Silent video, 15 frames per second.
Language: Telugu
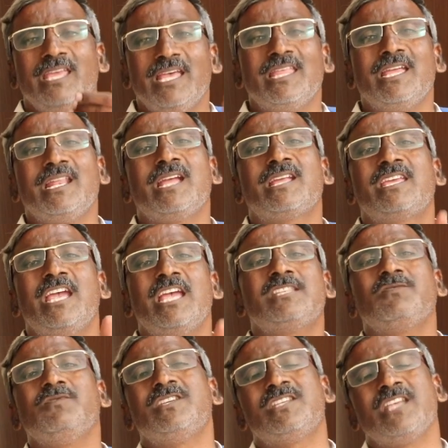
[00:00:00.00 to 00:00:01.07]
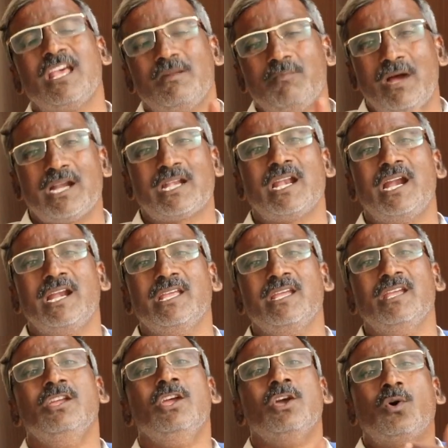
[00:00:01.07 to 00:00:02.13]
ఏదైనా కేసు విషయాలు మాట్లాడి
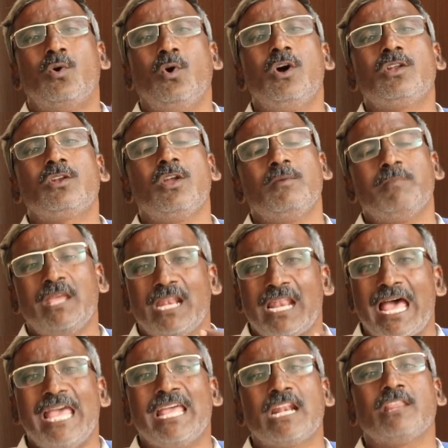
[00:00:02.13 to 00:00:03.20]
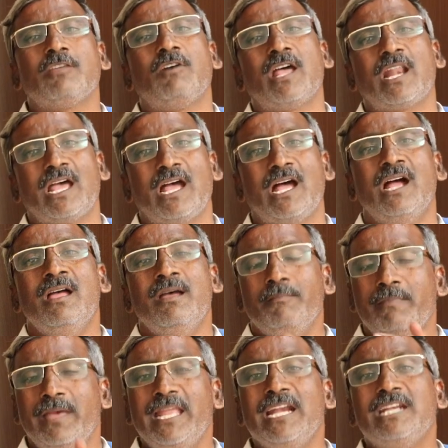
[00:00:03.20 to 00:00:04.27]
కోర్టులో మీ లాయర్ల ద్వారా
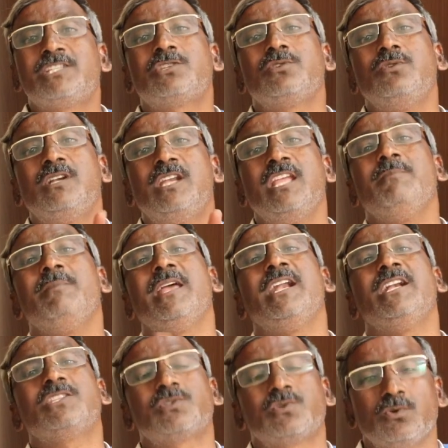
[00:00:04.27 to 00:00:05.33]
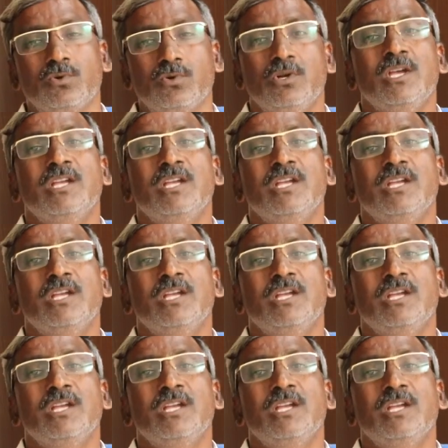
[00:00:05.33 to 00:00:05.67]
మెరిట్స్ డిమెరిట్సు